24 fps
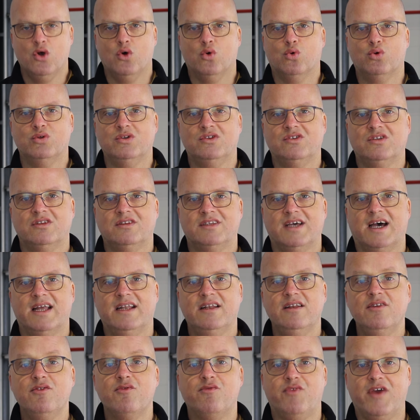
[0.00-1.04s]
Und
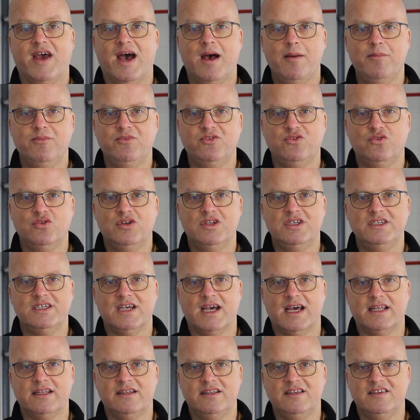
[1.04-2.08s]
dann wärmst du
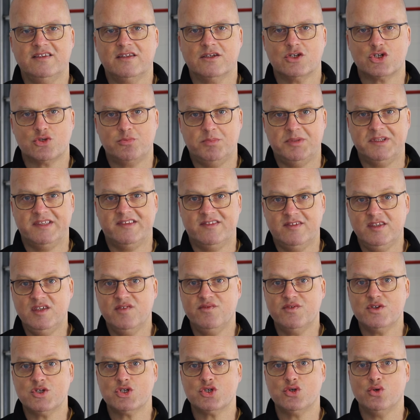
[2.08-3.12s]
dich an dieser
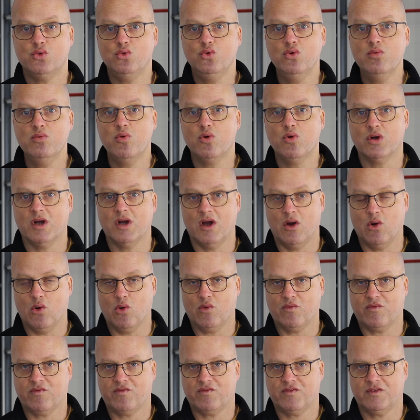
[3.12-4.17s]
spezifischen Übung
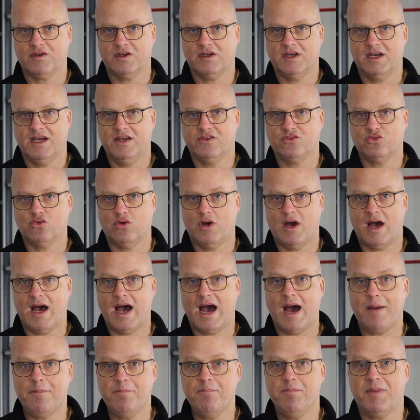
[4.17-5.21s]
auf. Also
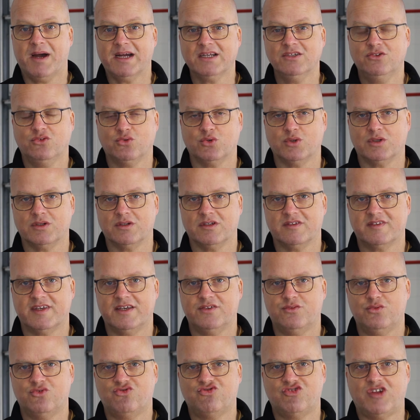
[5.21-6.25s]
am Bankdrücken. Das
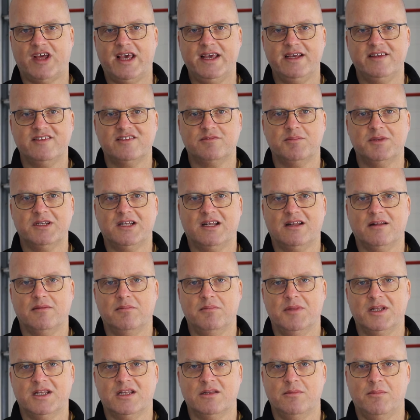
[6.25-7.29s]
heißt, du steigst mit,
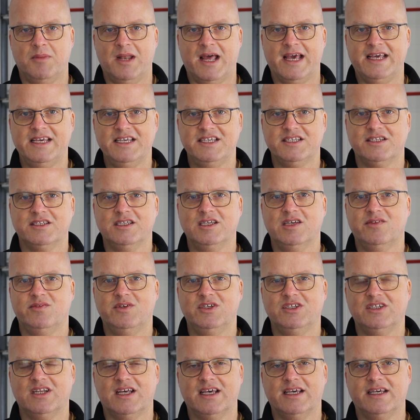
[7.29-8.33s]
mit einem leichten
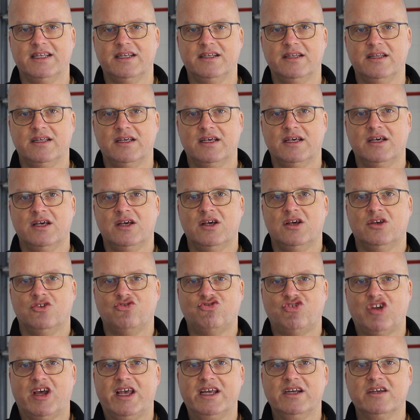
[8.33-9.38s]
Gewicht ein,
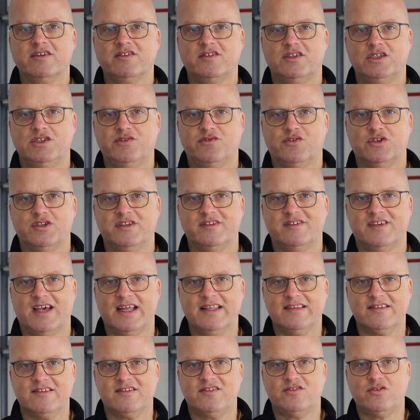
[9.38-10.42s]
steigerst dich von
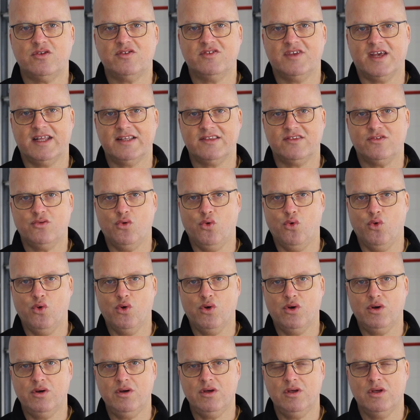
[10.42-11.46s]
Satz zu Satz
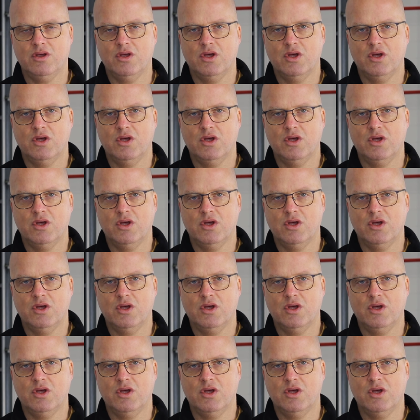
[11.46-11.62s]
höher,